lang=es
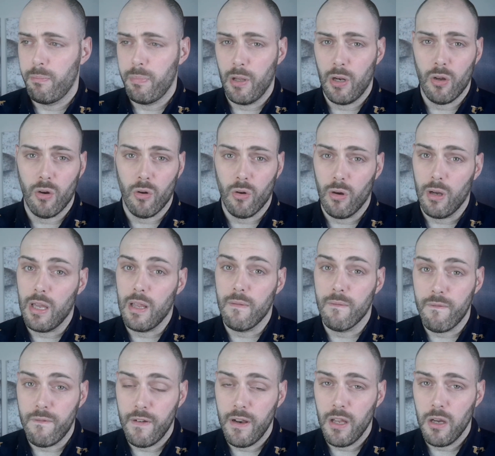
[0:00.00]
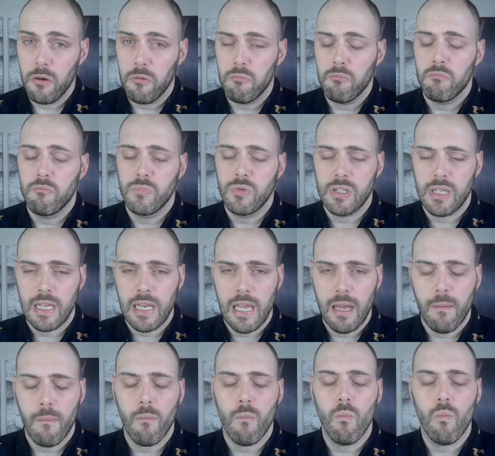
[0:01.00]
Pero en frío
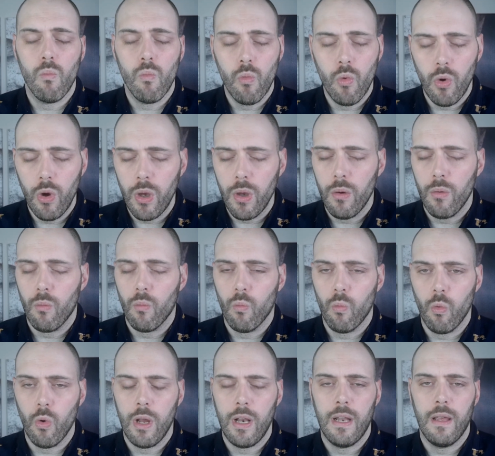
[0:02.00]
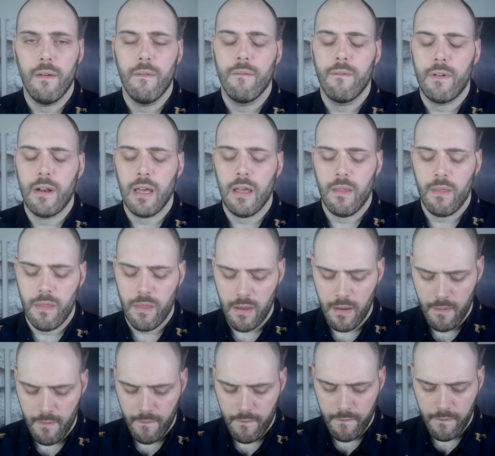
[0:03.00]
sería muy buena
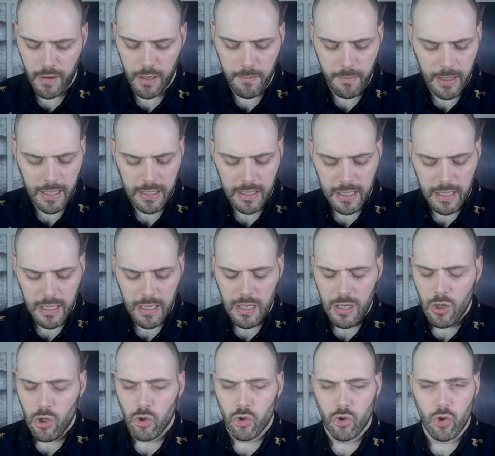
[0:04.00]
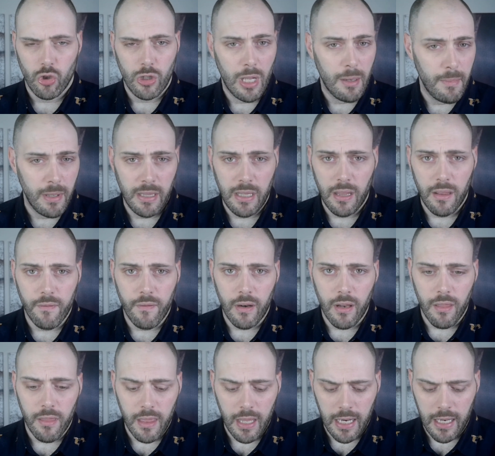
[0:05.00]
fragancia firma, totalmente
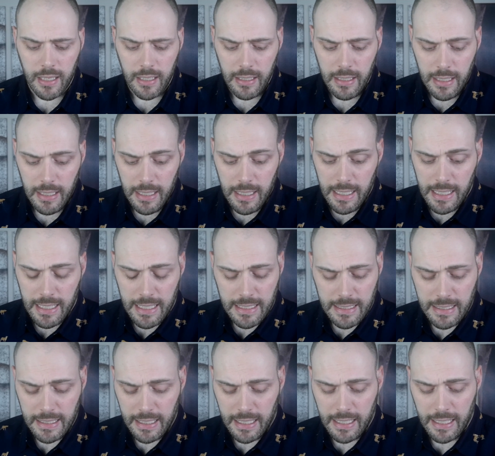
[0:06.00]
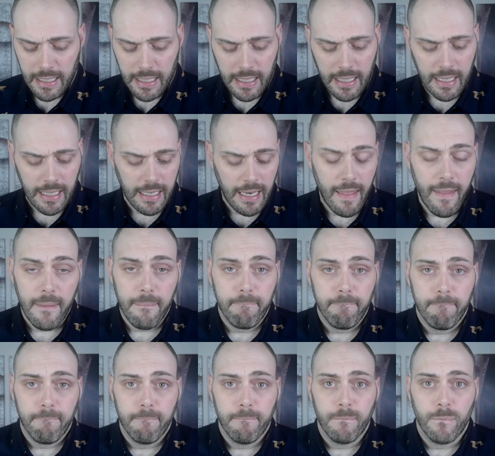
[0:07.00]
diferencial. Así que nada,
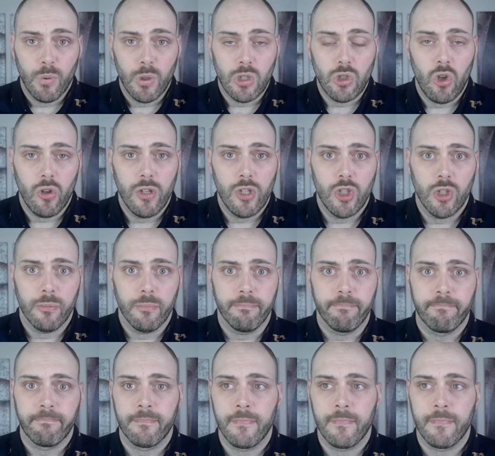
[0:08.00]
pues lo dicho.